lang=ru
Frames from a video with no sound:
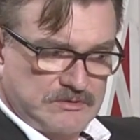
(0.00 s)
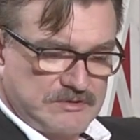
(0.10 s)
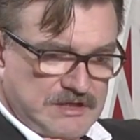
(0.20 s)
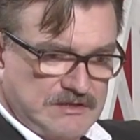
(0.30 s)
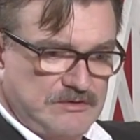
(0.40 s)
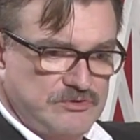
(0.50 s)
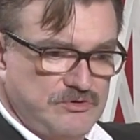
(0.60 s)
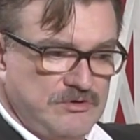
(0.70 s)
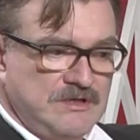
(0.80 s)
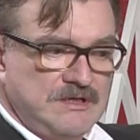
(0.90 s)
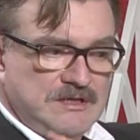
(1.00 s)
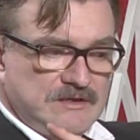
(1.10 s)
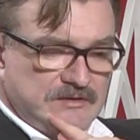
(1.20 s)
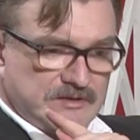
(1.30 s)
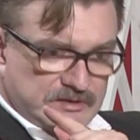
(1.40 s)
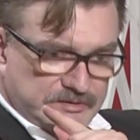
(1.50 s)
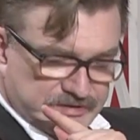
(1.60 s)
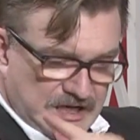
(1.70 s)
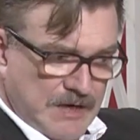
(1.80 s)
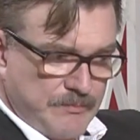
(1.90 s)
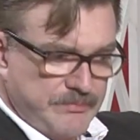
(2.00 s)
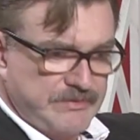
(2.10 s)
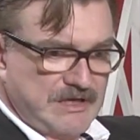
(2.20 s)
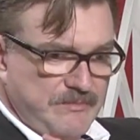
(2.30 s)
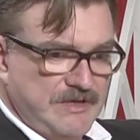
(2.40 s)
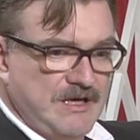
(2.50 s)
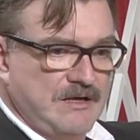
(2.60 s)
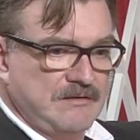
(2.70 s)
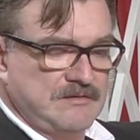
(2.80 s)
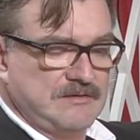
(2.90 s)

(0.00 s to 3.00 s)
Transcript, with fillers: Он сказал, что э, Трамп для меня,